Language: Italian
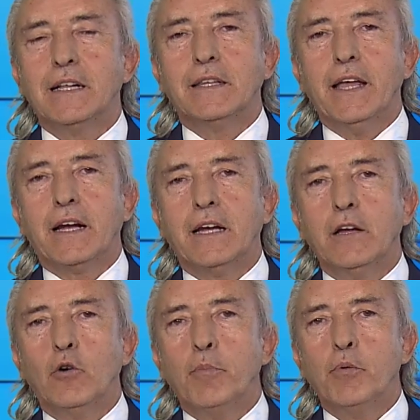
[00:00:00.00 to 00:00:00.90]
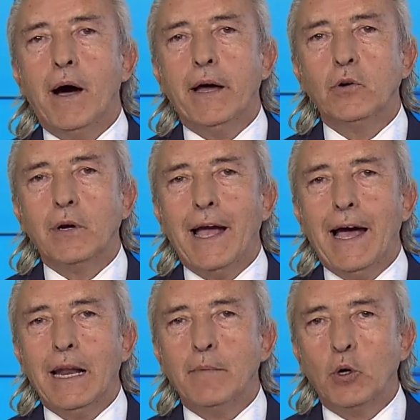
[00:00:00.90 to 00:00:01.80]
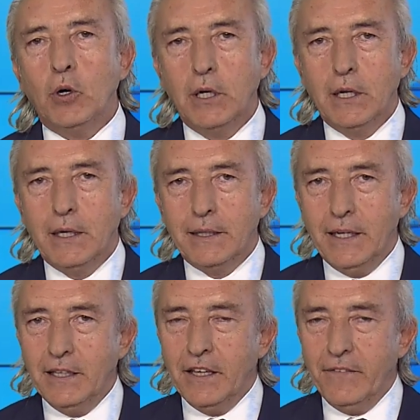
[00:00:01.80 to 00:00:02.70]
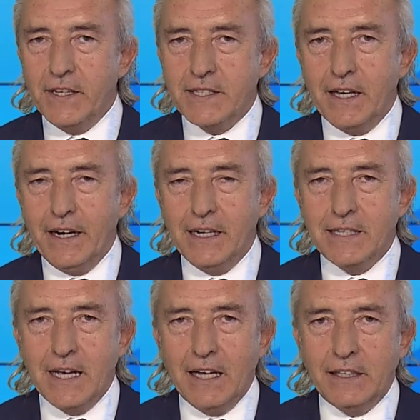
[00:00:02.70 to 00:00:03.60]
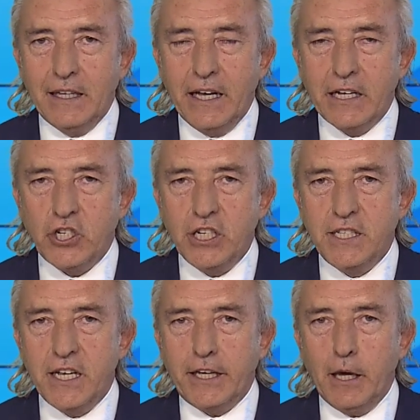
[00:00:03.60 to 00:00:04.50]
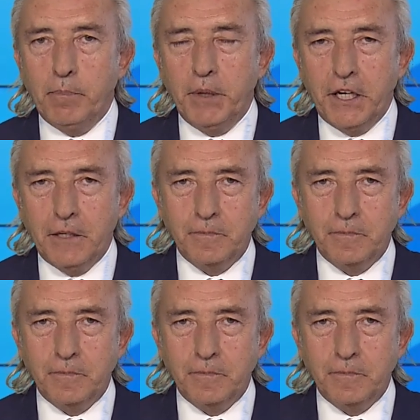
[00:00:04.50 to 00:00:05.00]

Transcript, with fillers: al tecnico apuano Calabro, intervista realizzata da Cinzia Chiappini.